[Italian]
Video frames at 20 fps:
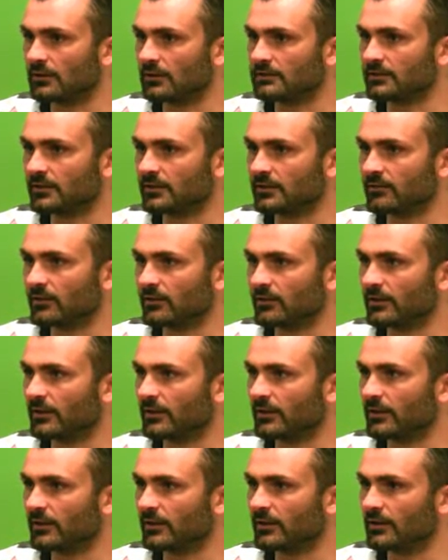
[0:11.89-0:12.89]
ad
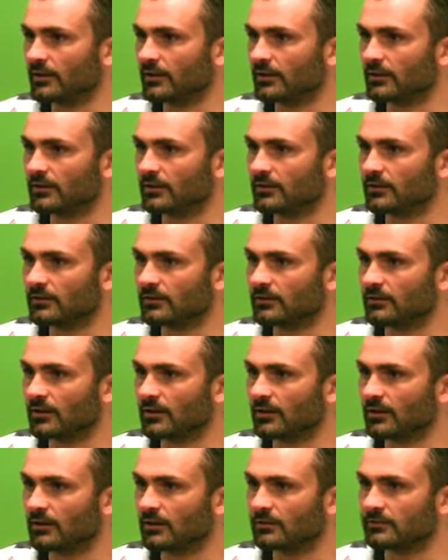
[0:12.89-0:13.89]
arrivare,
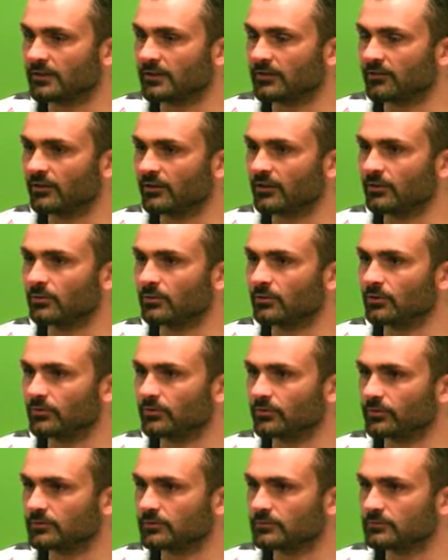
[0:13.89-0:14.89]
ad arrivare ai playoff,